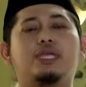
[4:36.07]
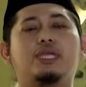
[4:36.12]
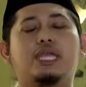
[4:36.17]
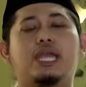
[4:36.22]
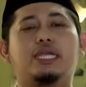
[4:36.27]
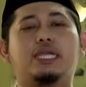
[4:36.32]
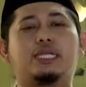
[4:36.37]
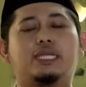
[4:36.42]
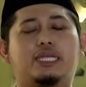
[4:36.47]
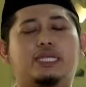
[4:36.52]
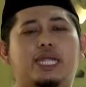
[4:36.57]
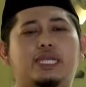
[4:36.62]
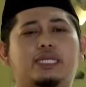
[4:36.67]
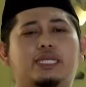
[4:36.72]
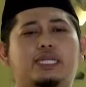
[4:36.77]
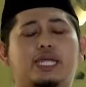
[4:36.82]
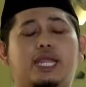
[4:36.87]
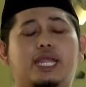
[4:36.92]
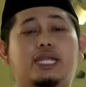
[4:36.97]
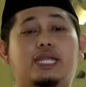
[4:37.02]
yang dekat
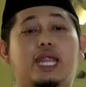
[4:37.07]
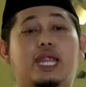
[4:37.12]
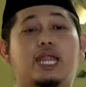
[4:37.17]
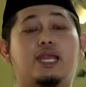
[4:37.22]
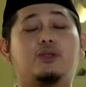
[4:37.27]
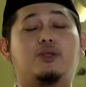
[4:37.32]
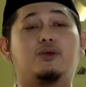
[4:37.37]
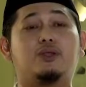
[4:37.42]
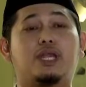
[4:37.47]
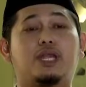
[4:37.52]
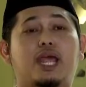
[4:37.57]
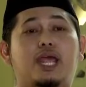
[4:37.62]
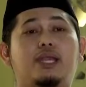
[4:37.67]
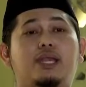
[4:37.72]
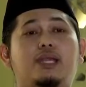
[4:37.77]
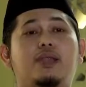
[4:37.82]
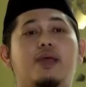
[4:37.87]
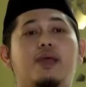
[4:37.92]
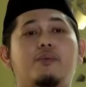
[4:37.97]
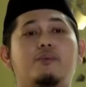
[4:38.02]
dengan
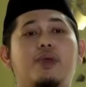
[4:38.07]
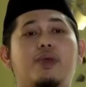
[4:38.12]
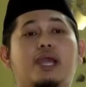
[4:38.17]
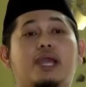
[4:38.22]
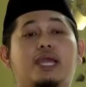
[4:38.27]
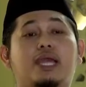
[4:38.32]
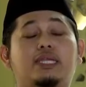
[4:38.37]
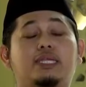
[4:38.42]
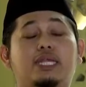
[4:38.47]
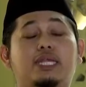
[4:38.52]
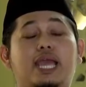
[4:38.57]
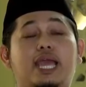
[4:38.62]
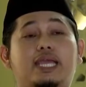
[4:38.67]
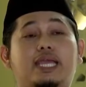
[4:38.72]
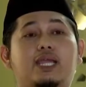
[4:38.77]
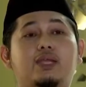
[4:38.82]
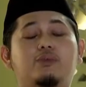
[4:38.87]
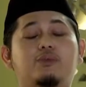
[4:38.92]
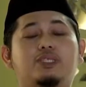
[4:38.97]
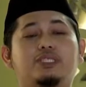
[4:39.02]
Al-Quran maka dia
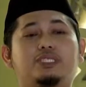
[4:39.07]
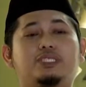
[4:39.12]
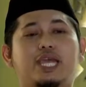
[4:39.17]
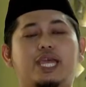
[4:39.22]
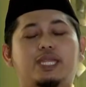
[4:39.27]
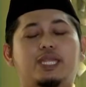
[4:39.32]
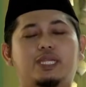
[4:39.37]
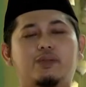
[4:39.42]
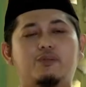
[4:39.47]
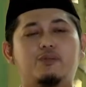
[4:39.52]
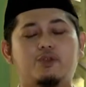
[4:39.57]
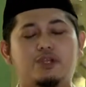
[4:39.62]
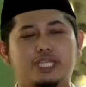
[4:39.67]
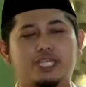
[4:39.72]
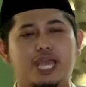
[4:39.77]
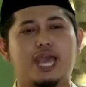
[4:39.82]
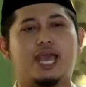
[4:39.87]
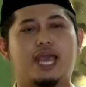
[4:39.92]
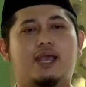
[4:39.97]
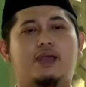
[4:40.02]
akan menjadi
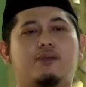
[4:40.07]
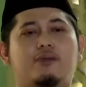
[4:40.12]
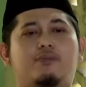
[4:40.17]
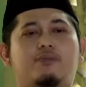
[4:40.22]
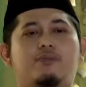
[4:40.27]
mulia.